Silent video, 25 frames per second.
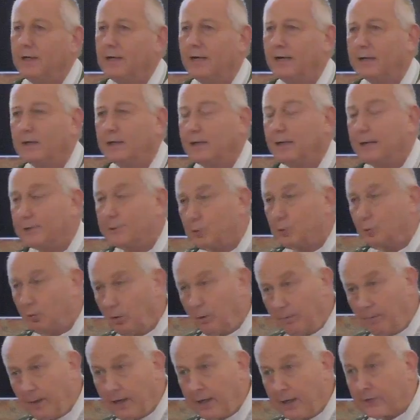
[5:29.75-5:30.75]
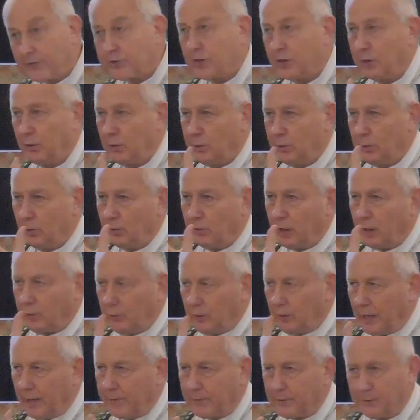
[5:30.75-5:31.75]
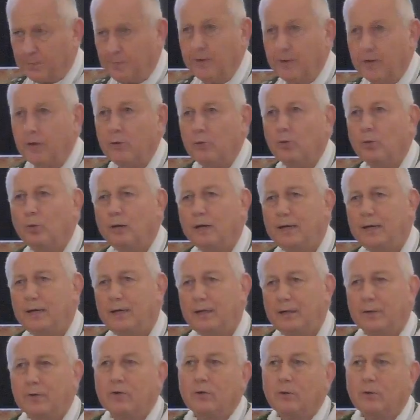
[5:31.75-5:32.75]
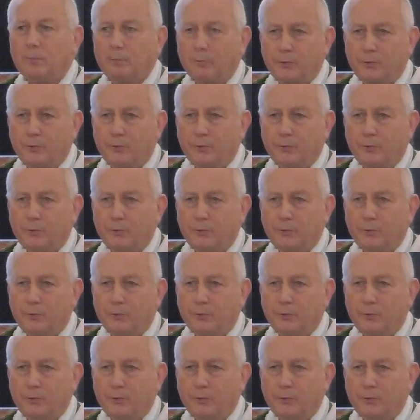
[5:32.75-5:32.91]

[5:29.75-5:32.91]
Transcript: il a créé à son image, en lui donnant une âme spirituelle,